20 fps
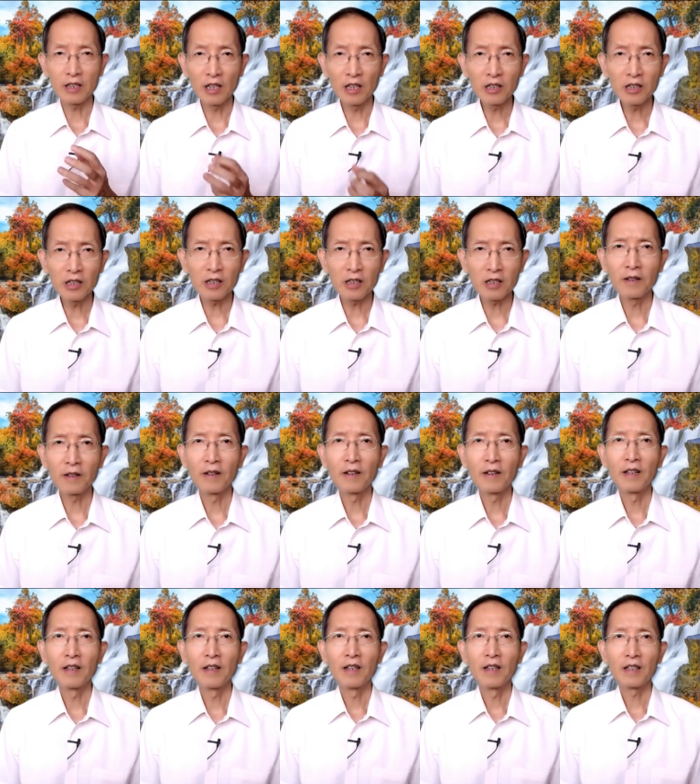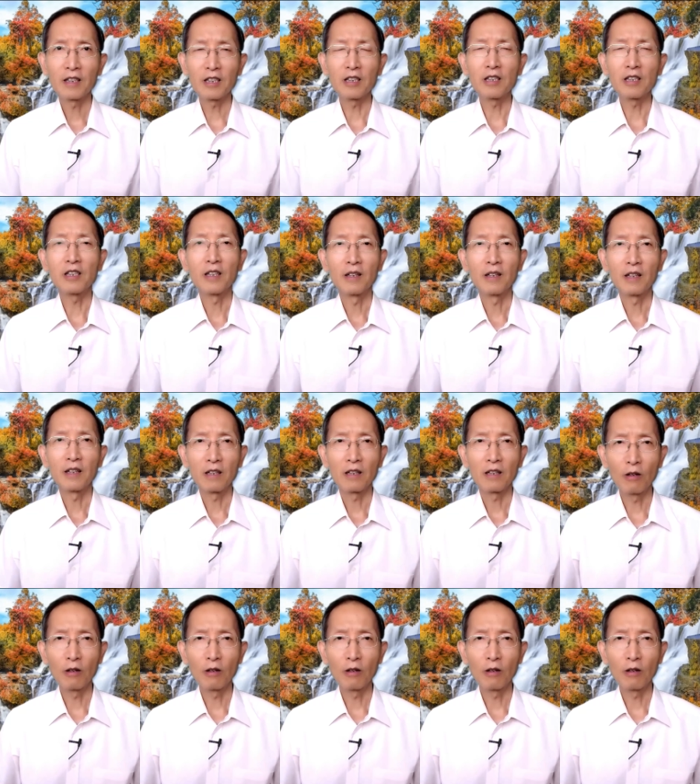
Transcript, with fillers: 节制是